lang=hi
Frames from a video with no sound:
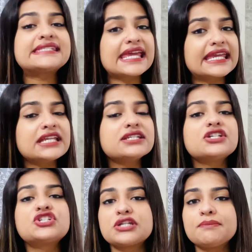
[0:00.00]
सेकेंड
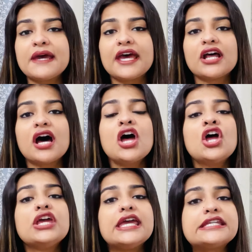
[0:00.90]
टिप है ना
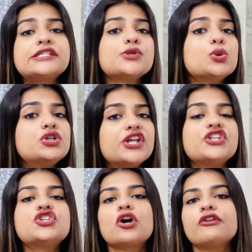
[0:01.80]
इज टू
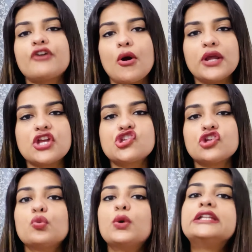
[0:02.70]
डिच योर
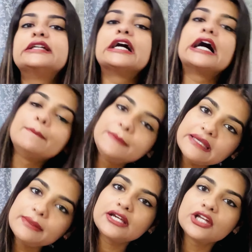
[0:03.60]
फाउंडेशन विद
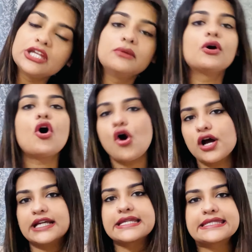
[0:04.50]
बीबी क्रीम
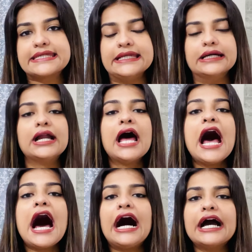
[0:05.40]
और कंसीलर
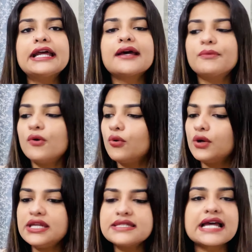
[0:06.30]
अगर आपको
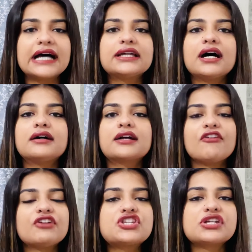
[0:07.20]
कोई ज़्यादा
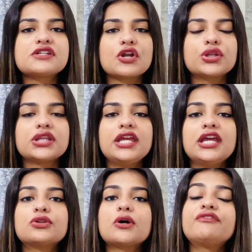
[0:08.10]
कवरेज की ज़रूरत नहीं
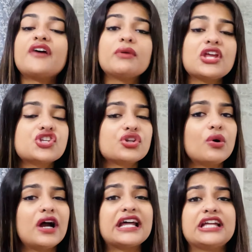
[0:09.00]
है तो आप फाउंडेशन को
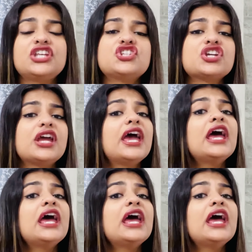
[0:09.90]
हटा दीजिए